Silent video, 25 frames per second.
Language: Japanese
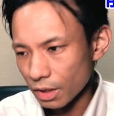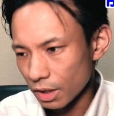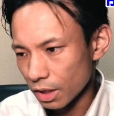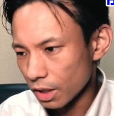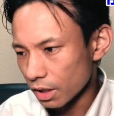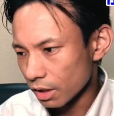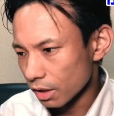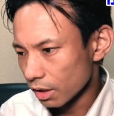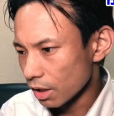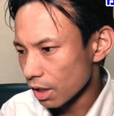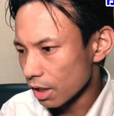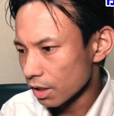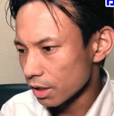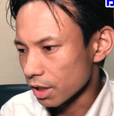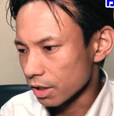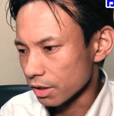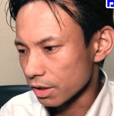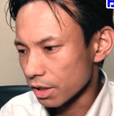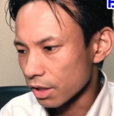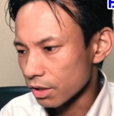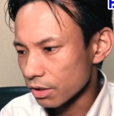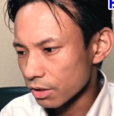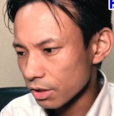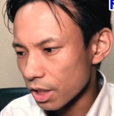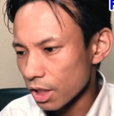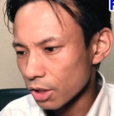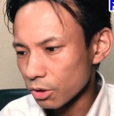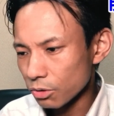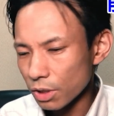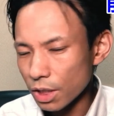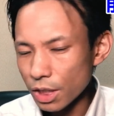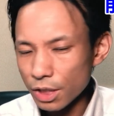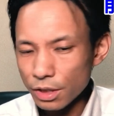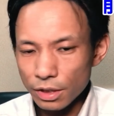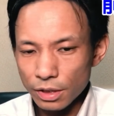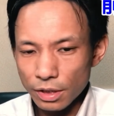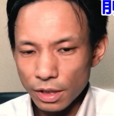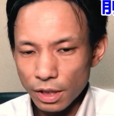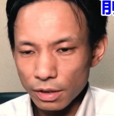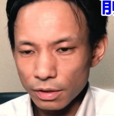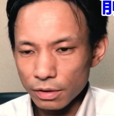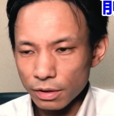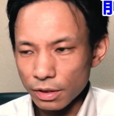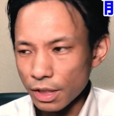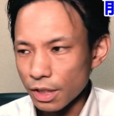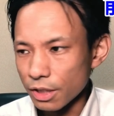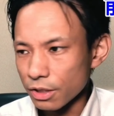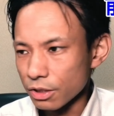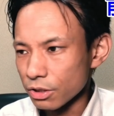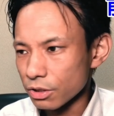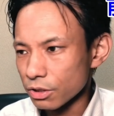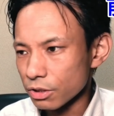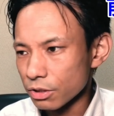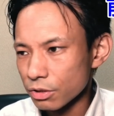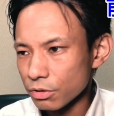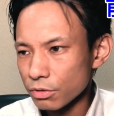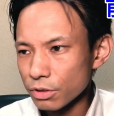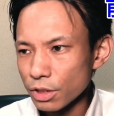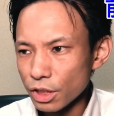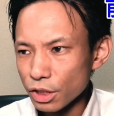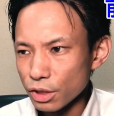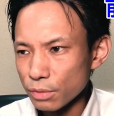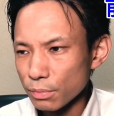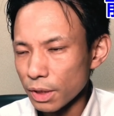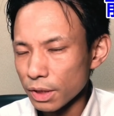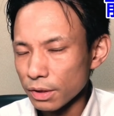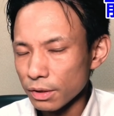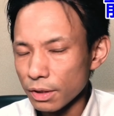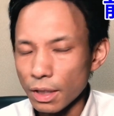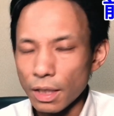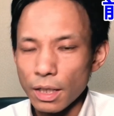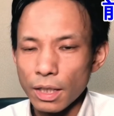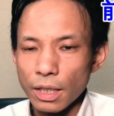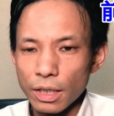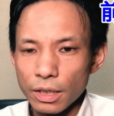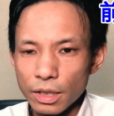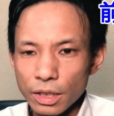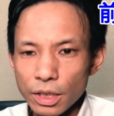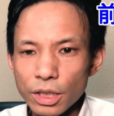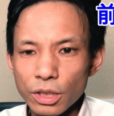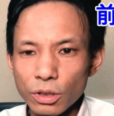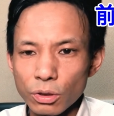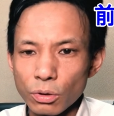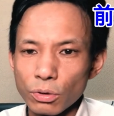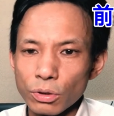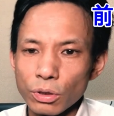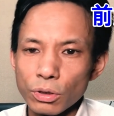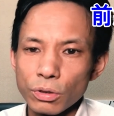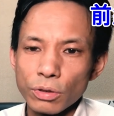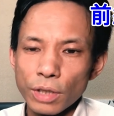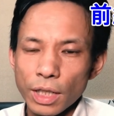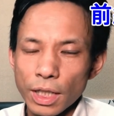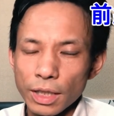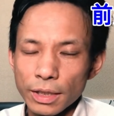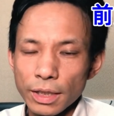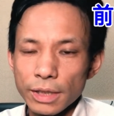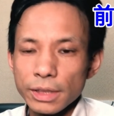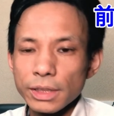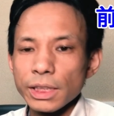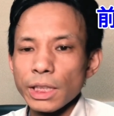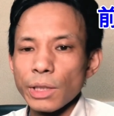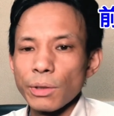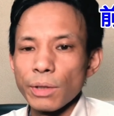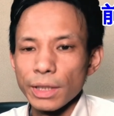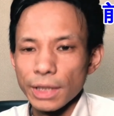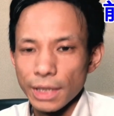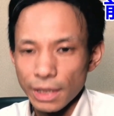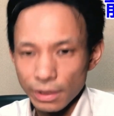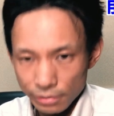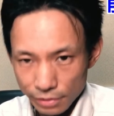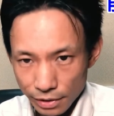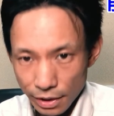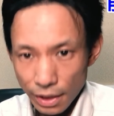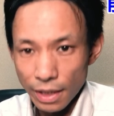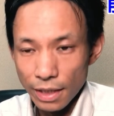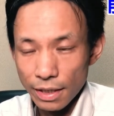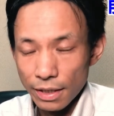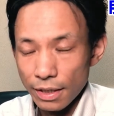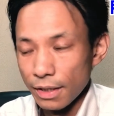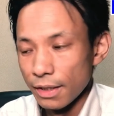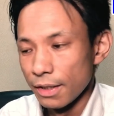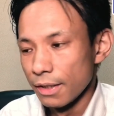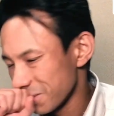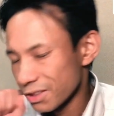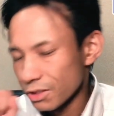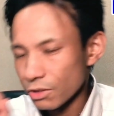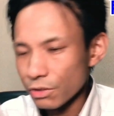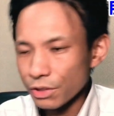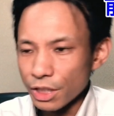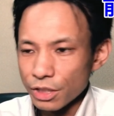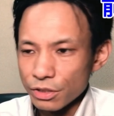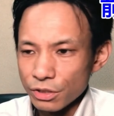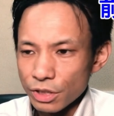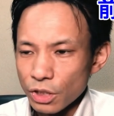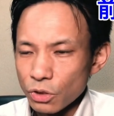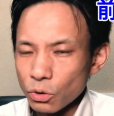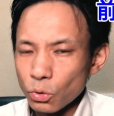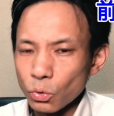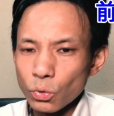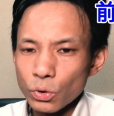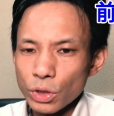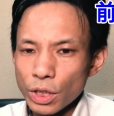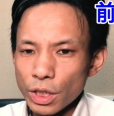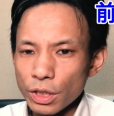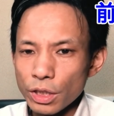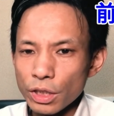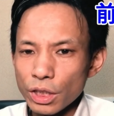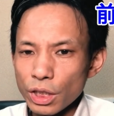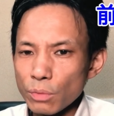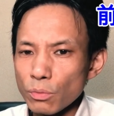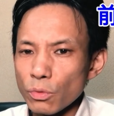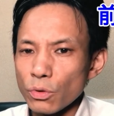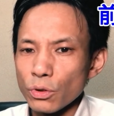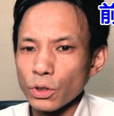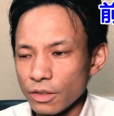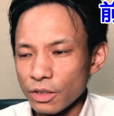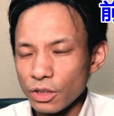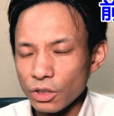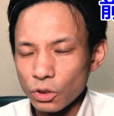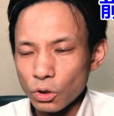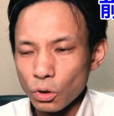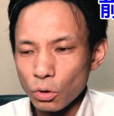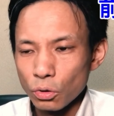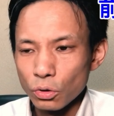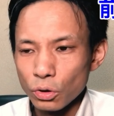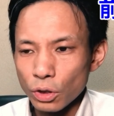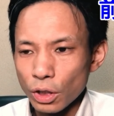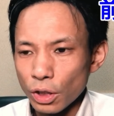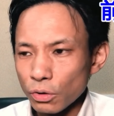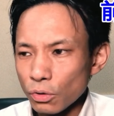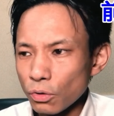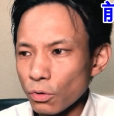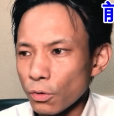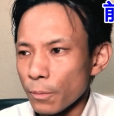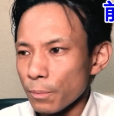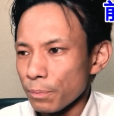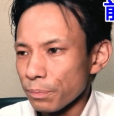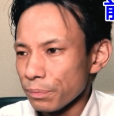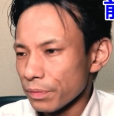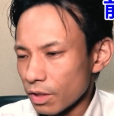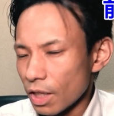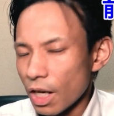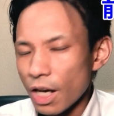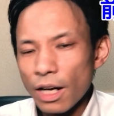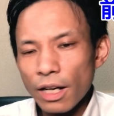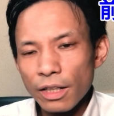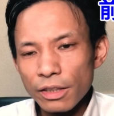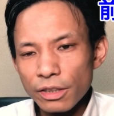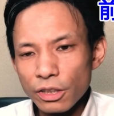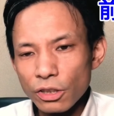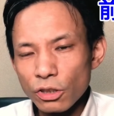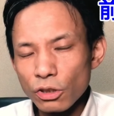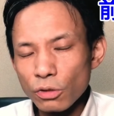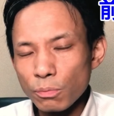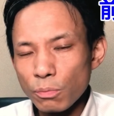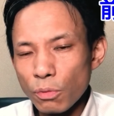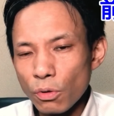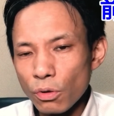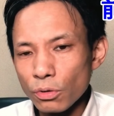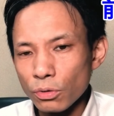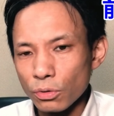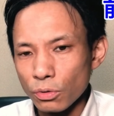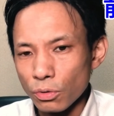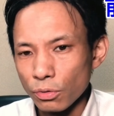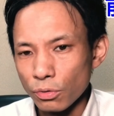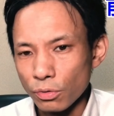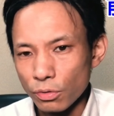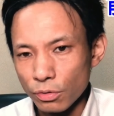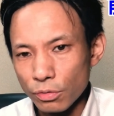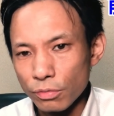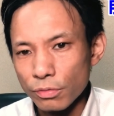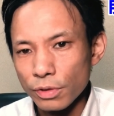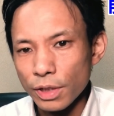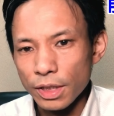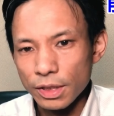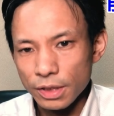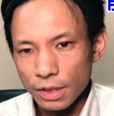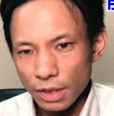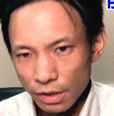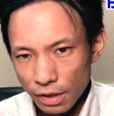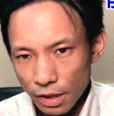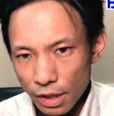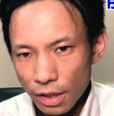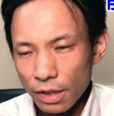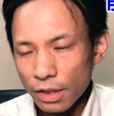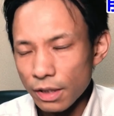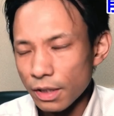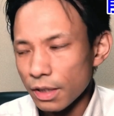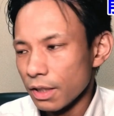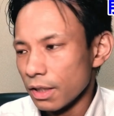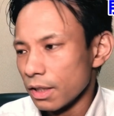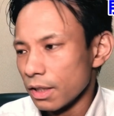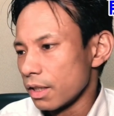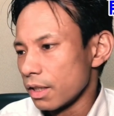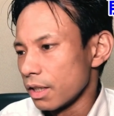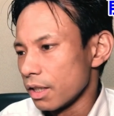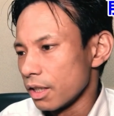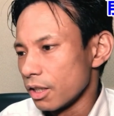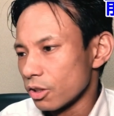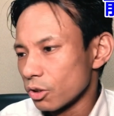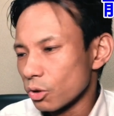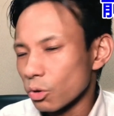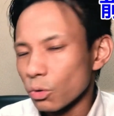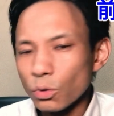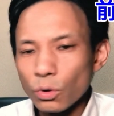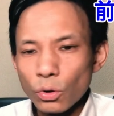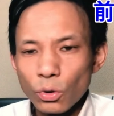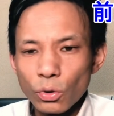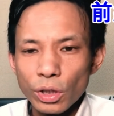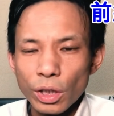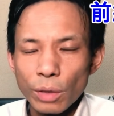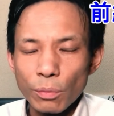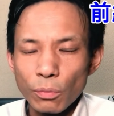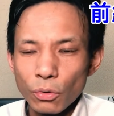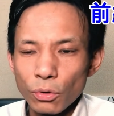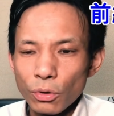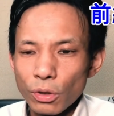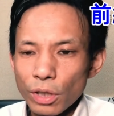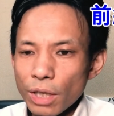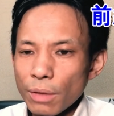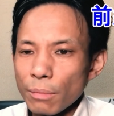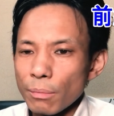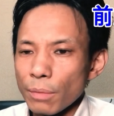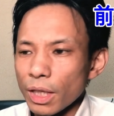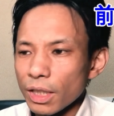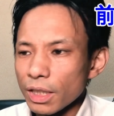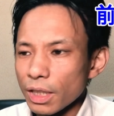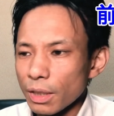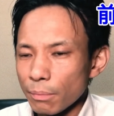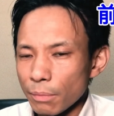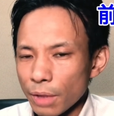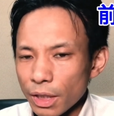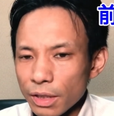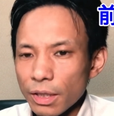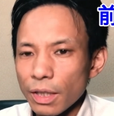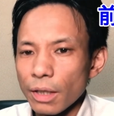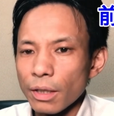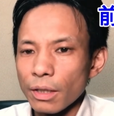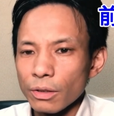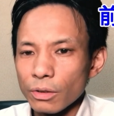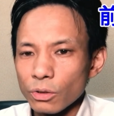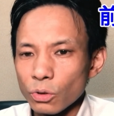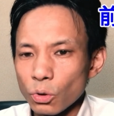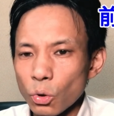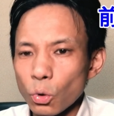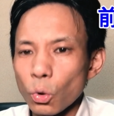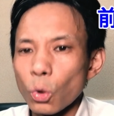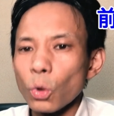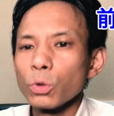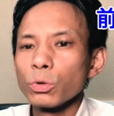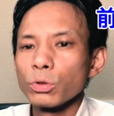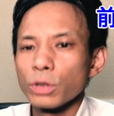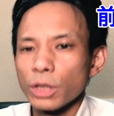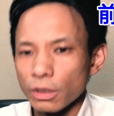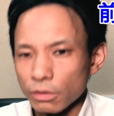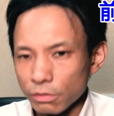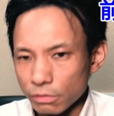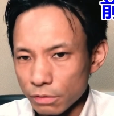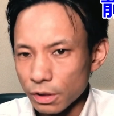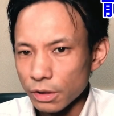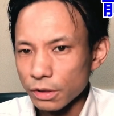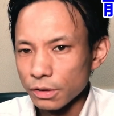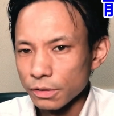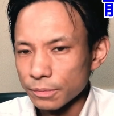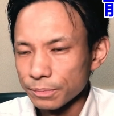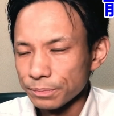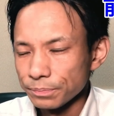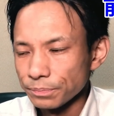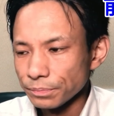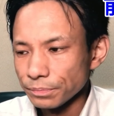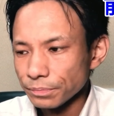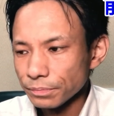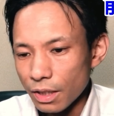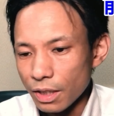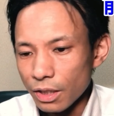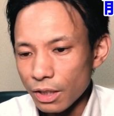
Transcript: 一回ですねスタートラインに立って進んでしまったからいいという話ではなくて実はですねその先にも二極化のターニングポイントというんですかね、えー、そのようなものがまだまだ残ってるんです。